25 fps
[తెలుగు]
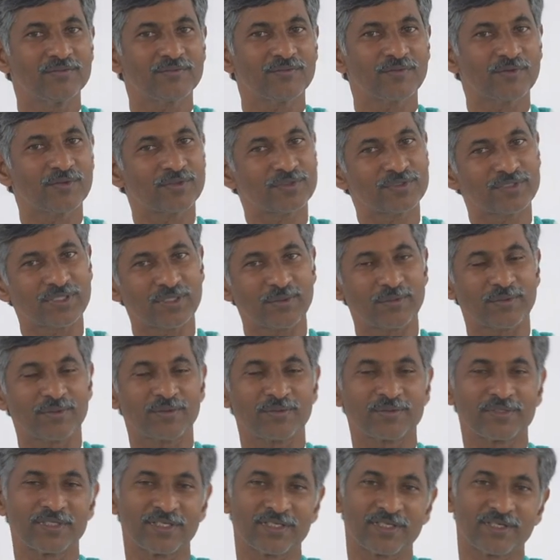ఫ్రూట్స్ తిన
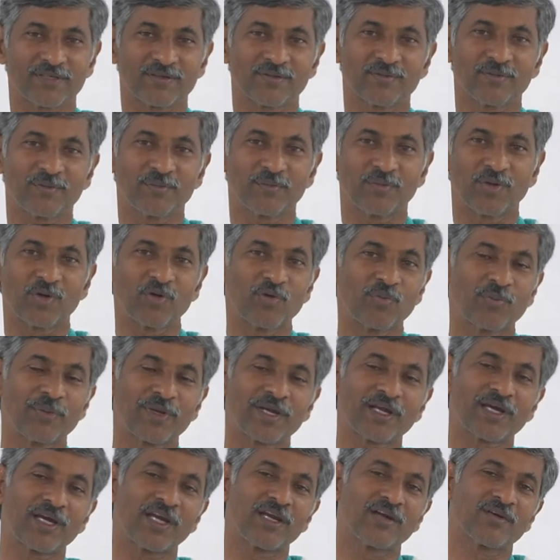తింటారు బరువు
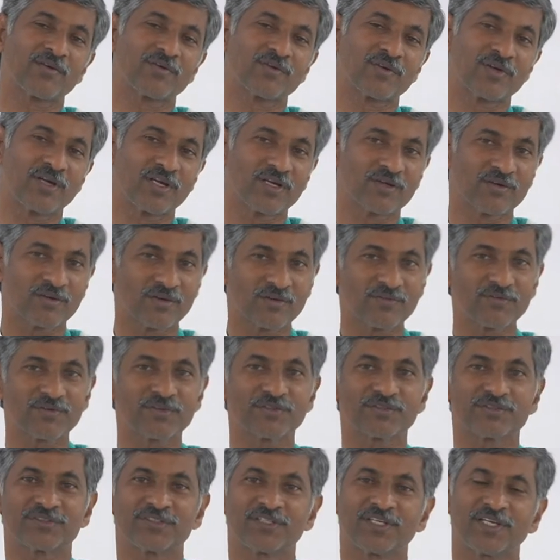పెరగాలనుకున్న వాళ్ళు కూడా
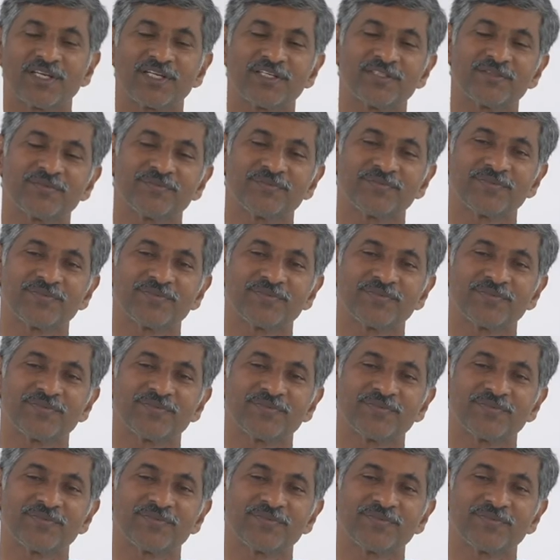ఫ్రూట్స్ తినాలి